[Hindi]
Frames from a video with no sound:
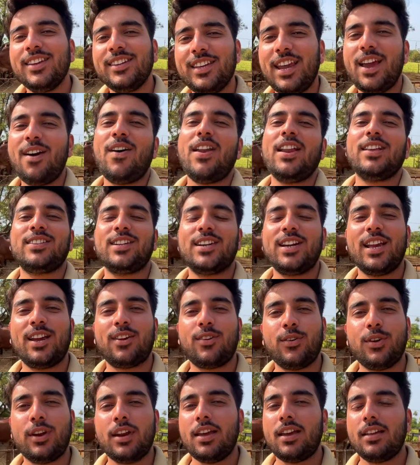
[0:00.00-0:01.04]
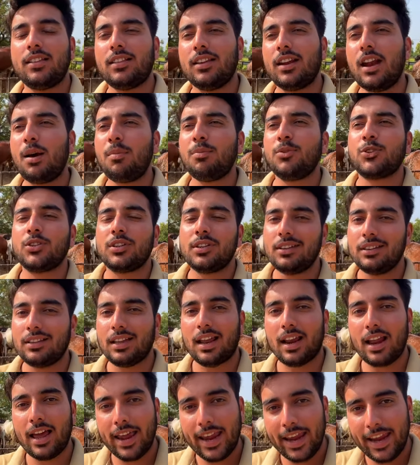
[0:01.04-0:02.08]
ये वाला संडे क्यू एन ए इतना मुश्किल था
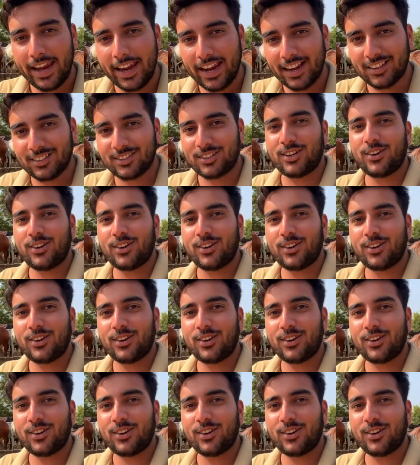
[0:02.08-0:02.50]
ना एक